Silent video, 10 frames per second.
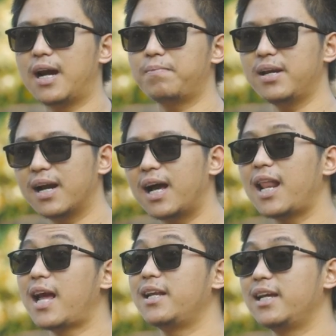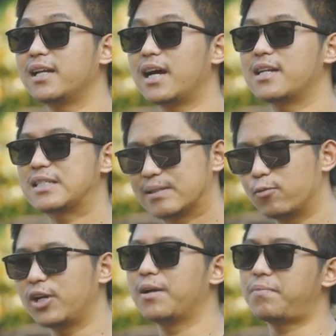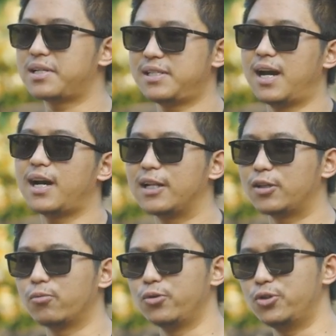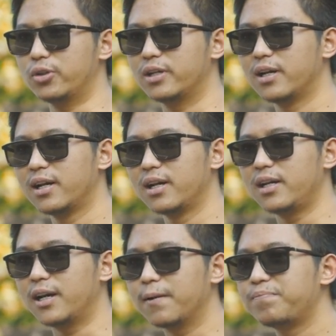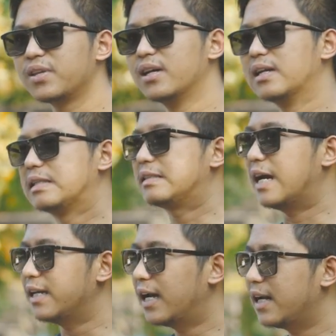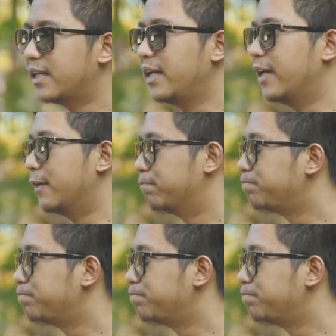apa yang kalian inginkan semuanya pasti akan terwujud ya. Saya jadi gini,